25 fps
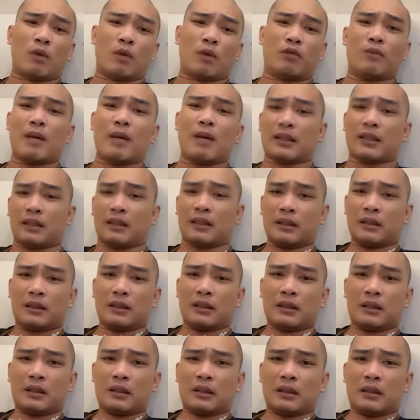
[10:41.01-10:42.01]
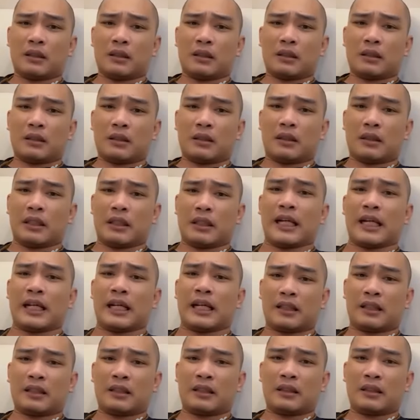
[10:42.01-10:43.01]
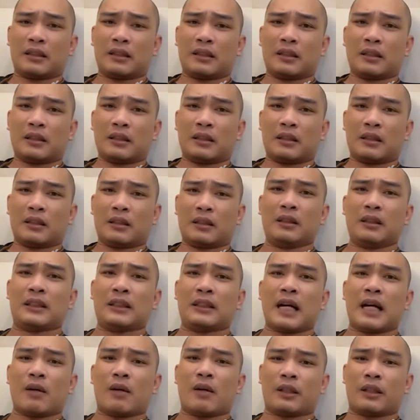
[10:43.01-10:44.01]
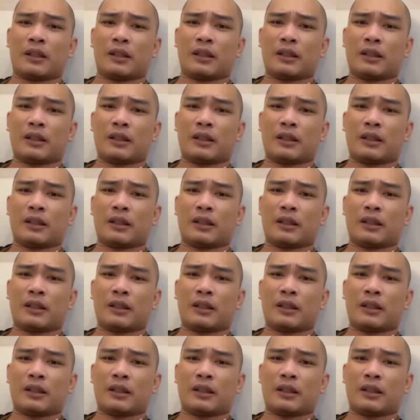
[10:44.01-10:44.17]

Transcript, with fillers: phương bắc thì hèn nhưng tao này